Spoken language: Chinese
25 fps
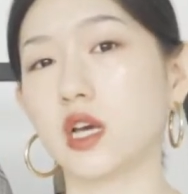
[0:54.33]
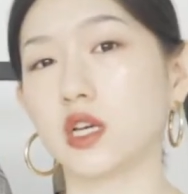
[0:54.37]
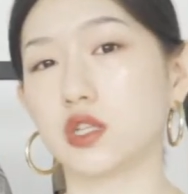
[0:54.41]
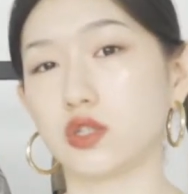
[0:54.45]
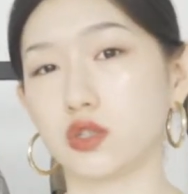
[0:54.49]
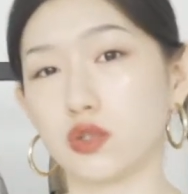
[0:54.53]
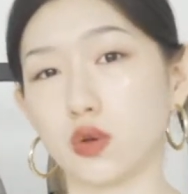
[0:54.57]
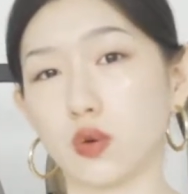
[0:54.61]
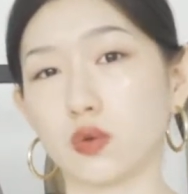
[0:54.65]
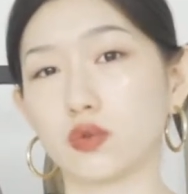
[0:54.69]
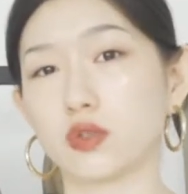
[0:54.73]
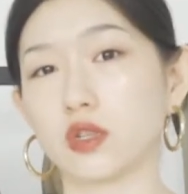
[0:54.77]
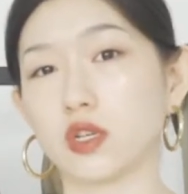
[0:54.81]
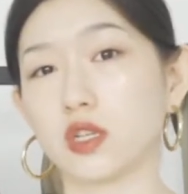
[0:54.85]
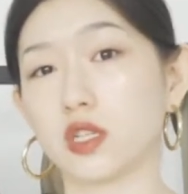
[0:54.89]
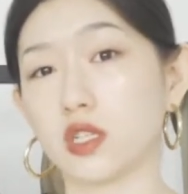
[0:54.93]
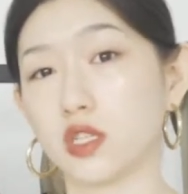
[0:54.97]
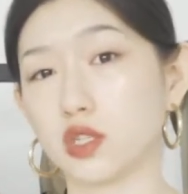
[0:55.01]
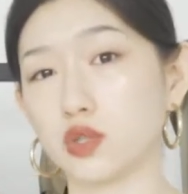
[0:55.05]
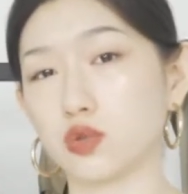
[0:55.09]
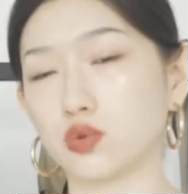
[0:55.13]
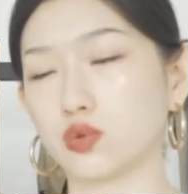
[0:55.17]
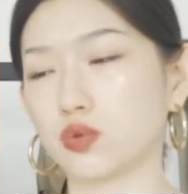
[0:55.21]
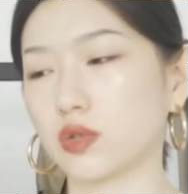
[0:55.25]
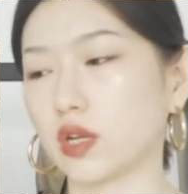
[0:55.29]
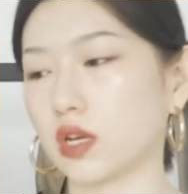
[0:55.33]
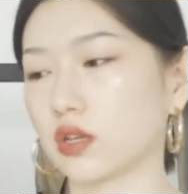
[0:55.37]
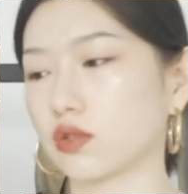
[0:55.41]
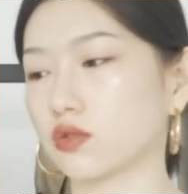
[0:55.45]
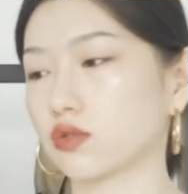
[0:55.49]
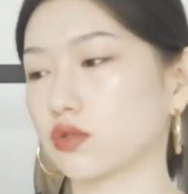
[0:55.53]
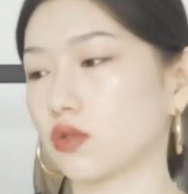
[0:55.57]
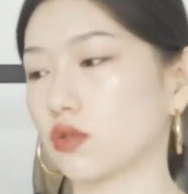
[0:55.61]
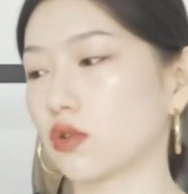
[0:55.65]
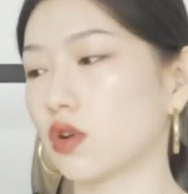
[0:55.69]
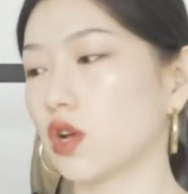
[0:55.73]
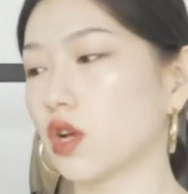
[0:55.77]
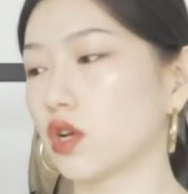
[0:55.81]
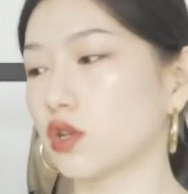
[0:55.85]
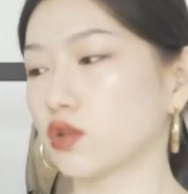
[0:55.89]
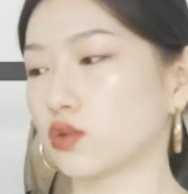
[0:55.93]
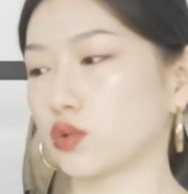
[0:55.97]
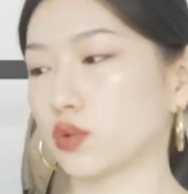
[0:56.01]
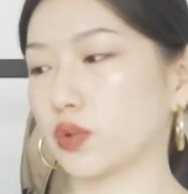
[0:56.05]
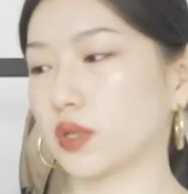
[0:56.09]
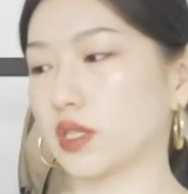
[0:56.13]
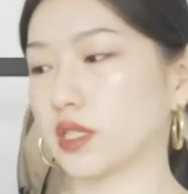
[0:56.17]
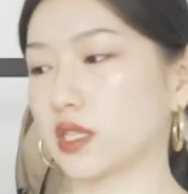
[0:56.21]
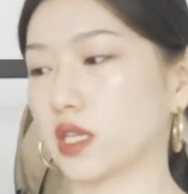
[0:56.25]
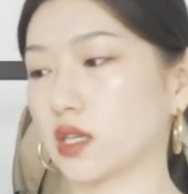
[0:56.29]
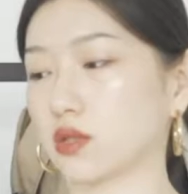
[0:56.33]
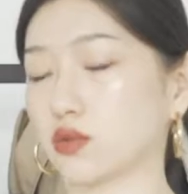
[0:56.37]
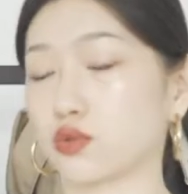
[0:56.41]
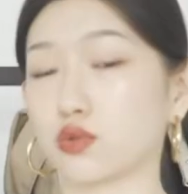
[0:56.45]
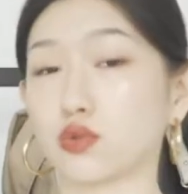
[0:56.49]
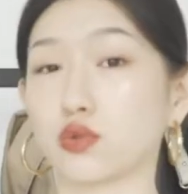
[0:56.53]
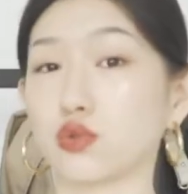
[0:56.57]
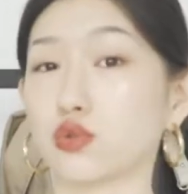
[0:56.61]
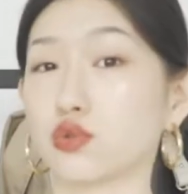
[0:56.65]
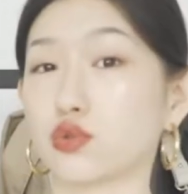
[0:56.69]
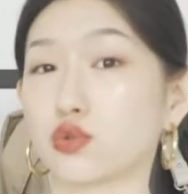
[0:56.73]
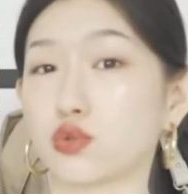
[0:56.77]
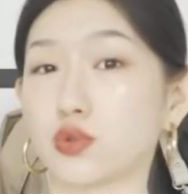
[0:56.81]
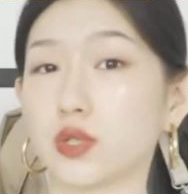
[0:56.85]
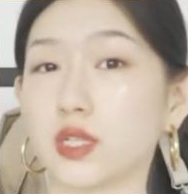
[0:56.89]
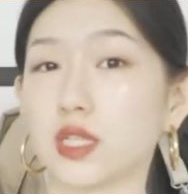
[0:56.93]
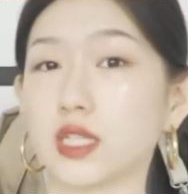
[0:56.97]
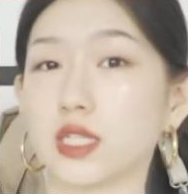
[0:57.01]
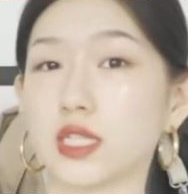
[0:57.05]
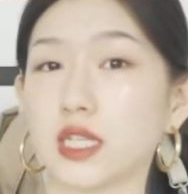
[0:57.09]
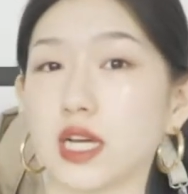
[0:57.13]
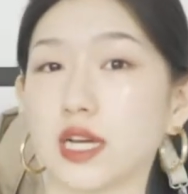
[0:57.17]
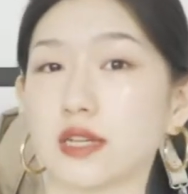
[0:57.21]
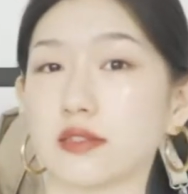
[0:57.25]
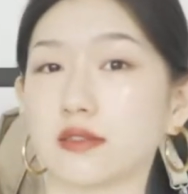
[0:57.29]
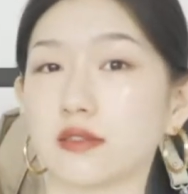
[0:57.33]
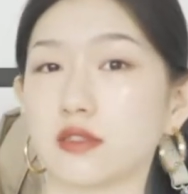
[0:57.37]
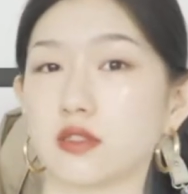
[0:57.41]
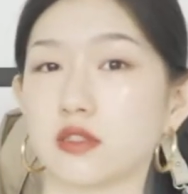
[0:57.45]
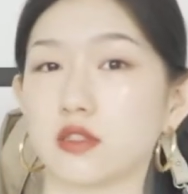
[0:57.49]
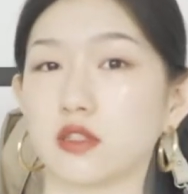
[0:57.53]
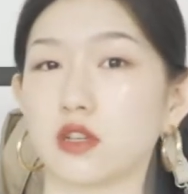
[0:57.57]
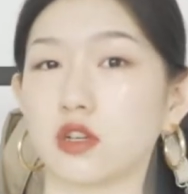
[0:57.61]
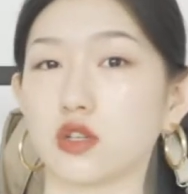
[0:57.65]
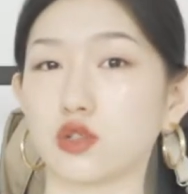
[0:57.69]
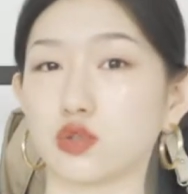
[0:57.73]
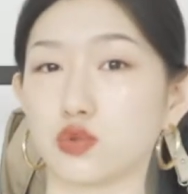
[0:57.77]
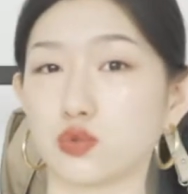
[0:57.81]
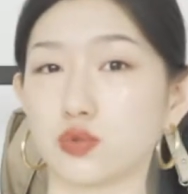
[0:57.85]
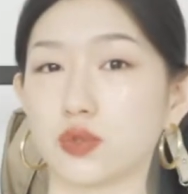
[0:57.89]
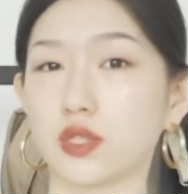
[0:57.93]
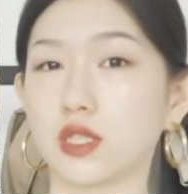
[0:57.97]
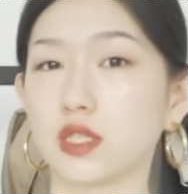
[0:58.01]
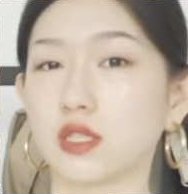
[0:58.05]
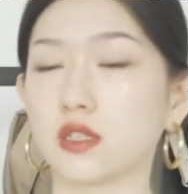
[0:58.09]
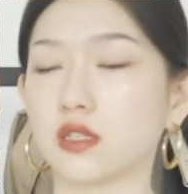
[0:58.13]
有的衣橱当中，所以想说出一个这样子的主题，